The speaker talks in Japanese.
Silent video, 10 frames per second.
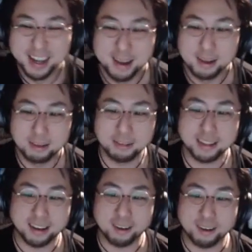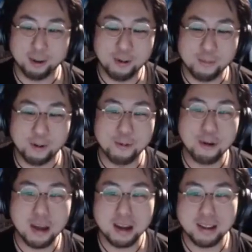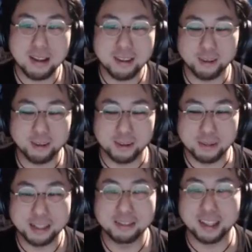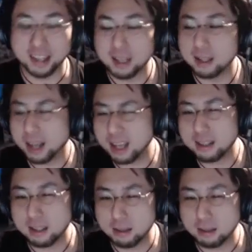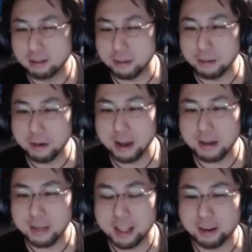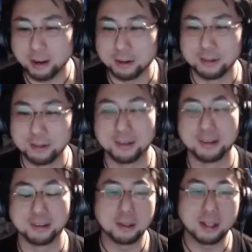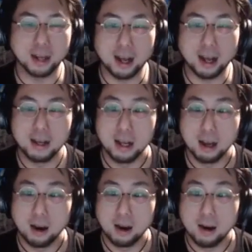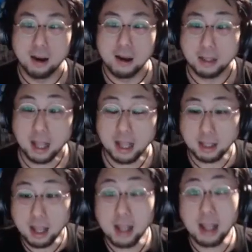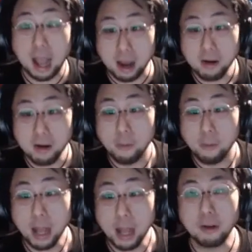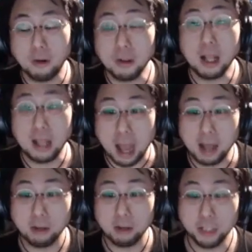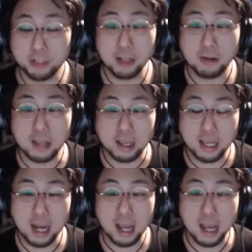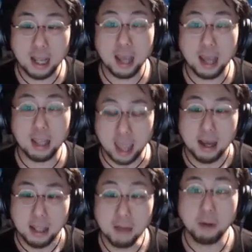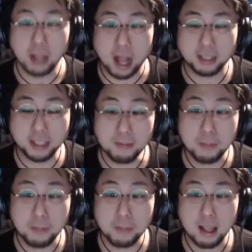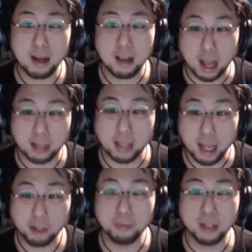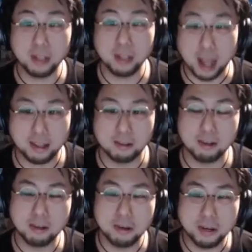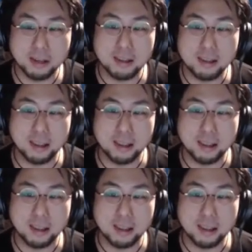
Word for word: のんたんがここ、桃襟のところでめっちゃ打ってて、で帰ってきて、うわ、桃襟見てるわ、こいつと思ったら、な、なんなん和道の女なんうち和道さん嫌いやないででもな、心配になるやん大丈夫なんってずっと言われてて、